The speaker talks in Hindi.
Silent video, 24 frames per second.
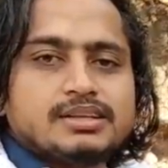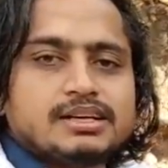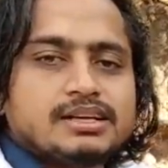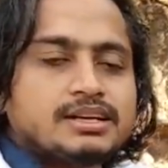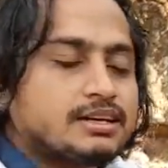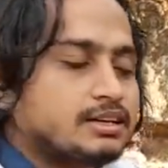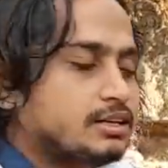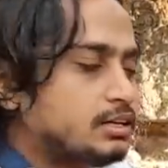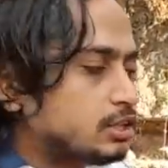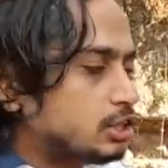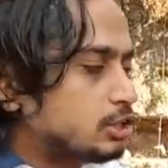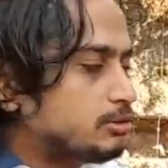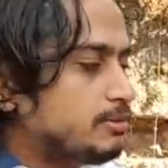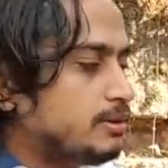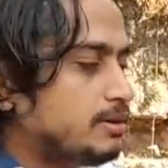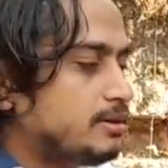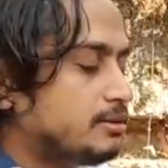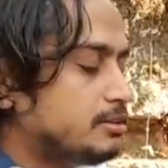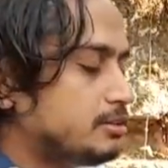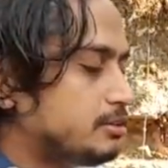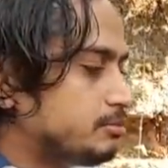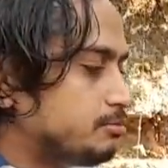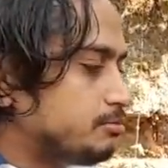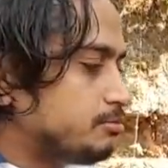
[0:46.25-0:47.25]
है ना तो
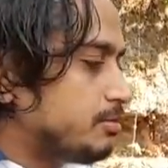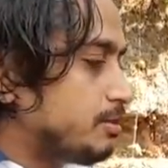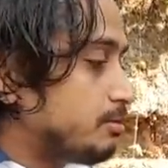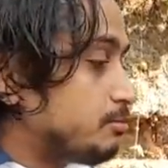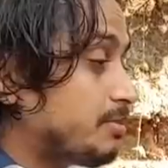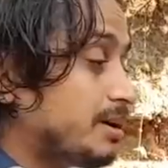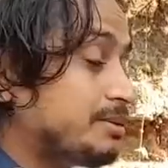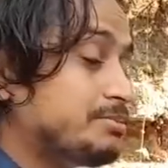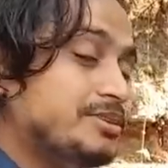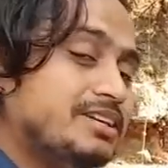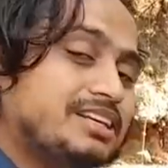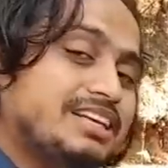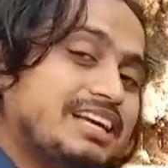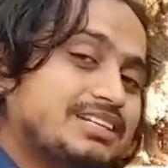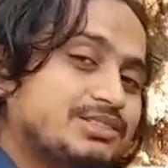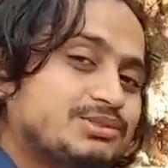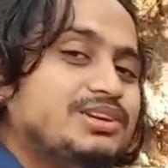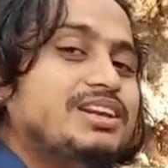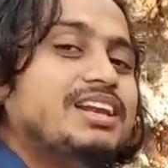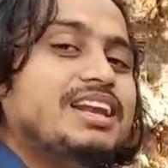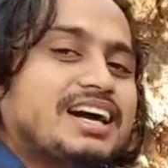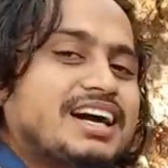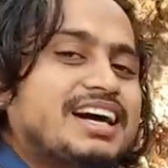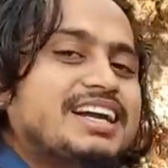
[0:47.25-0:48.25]
मैं बाद में
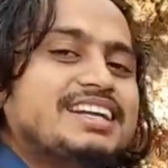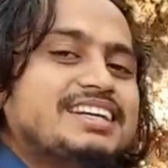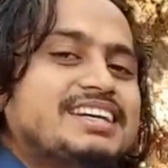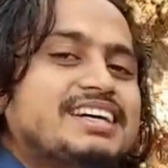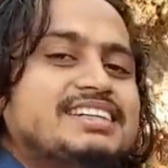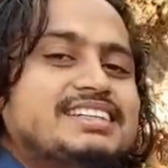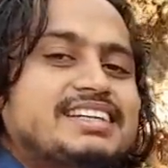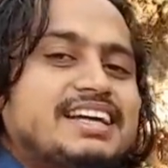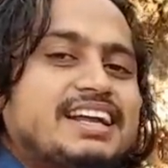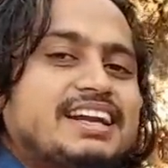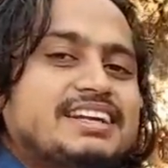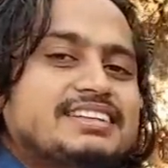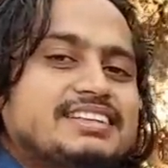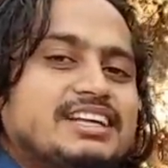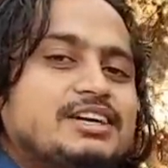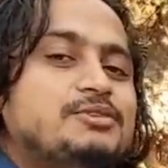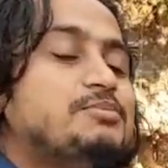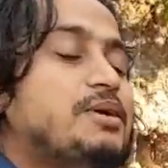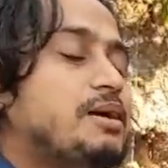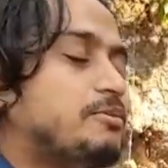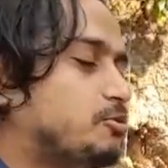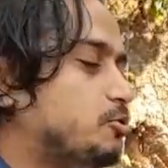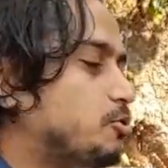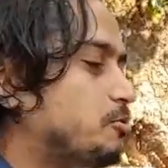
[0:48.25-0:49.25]
एक्चुअली लगाने का क्या रहता है
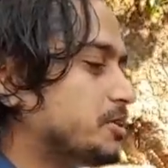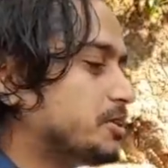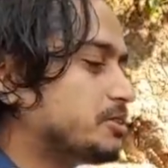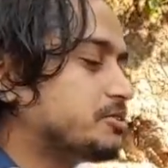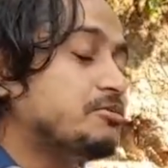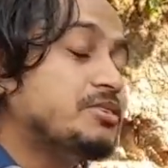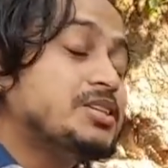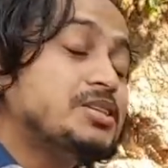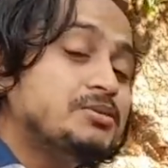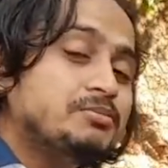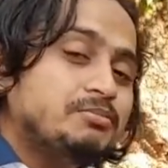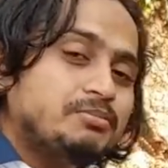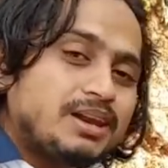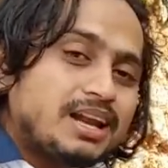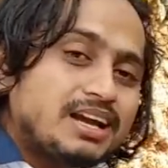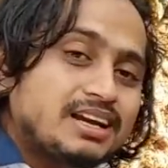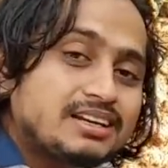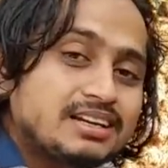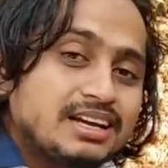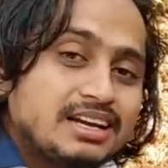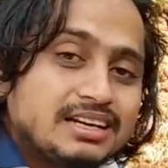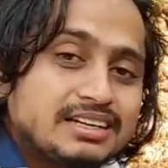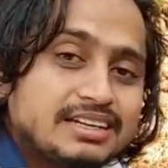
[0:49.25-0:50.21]
मैं आपको बताऊंगा बाद में ब्लैक